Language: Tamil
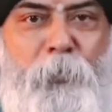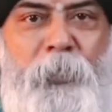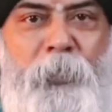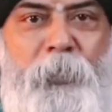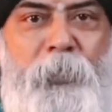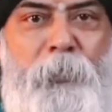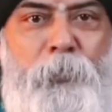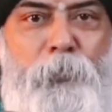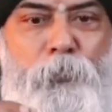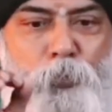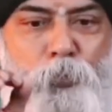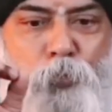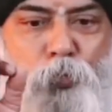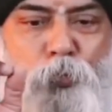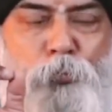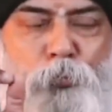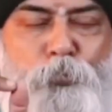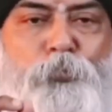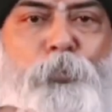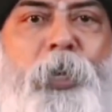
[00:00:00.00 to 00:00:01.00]
ஒரு மனிதன்
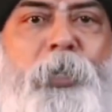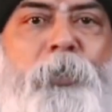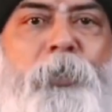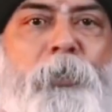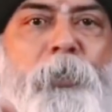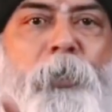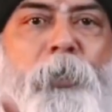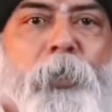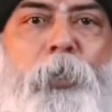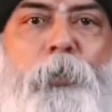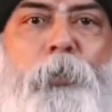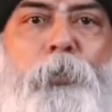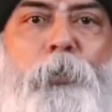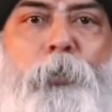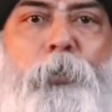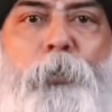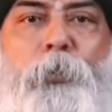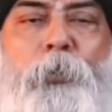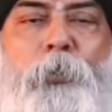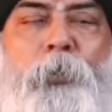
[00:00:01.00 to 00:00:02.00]
சும்மா
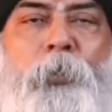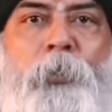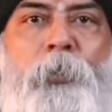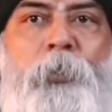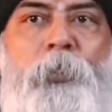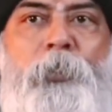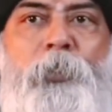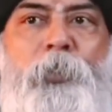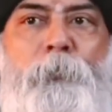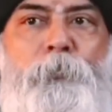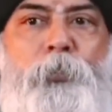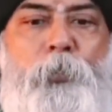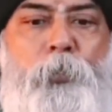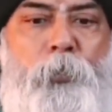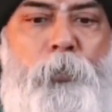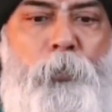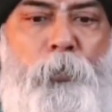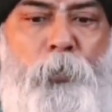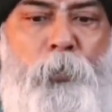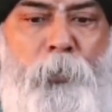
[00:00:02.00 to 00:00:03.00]
இருக்கிறானோ இப்போ
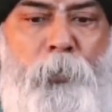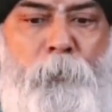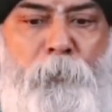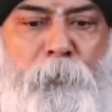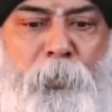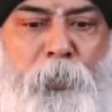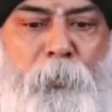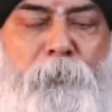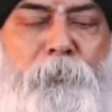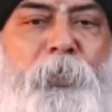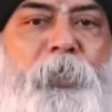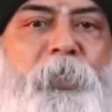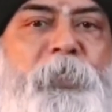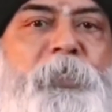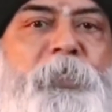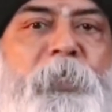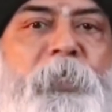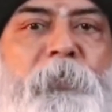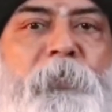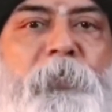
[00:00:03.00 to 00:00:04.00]
மிகப்பெரிய
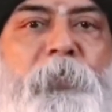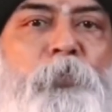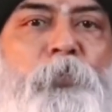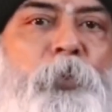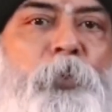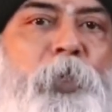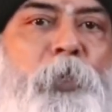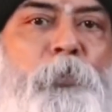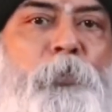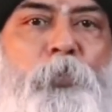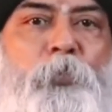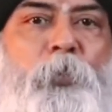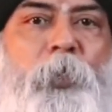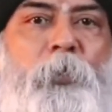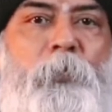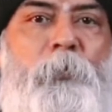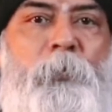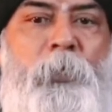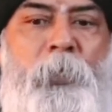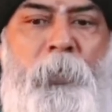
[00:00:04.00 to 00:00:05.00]
சக்தி உள்ளே
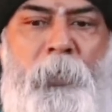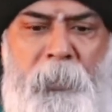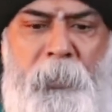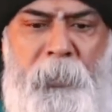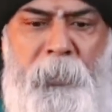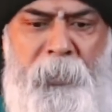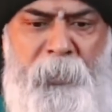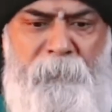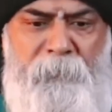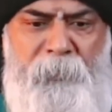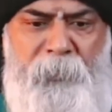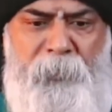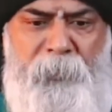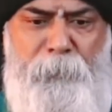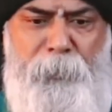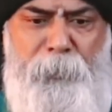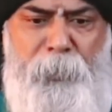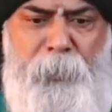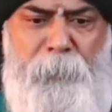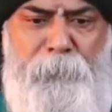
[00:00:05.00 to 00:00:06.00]
உருவாகும் எவ்ரி
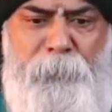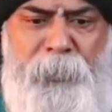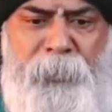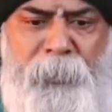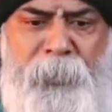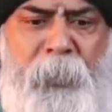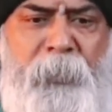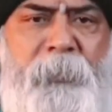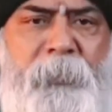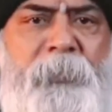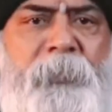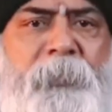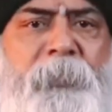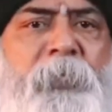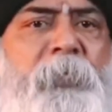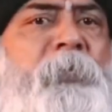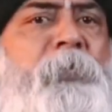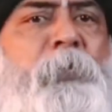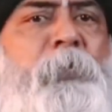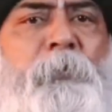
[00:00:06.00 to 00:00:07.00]
திங் பிகம் ஸ்டாண்ட்
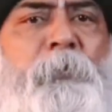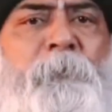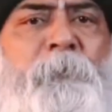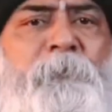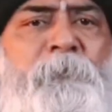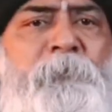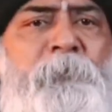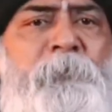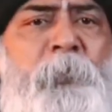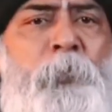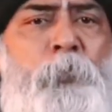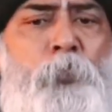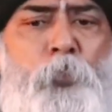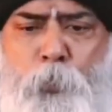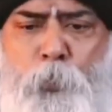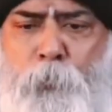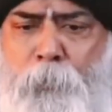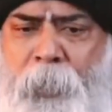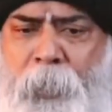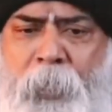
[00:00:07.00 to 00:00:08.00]
ஸ்டில் நான்
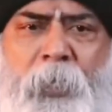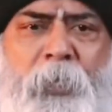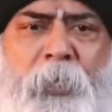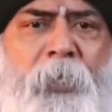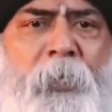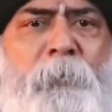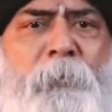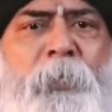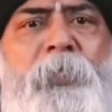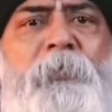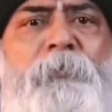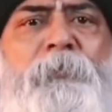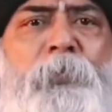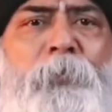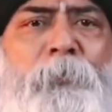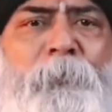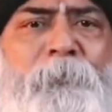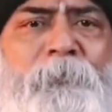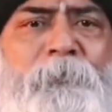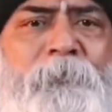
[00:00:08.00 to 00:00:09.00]
ஒரு மயான அமைதி
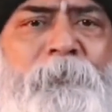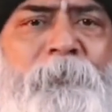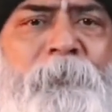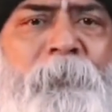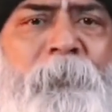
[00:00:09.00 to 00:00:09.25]
வரும்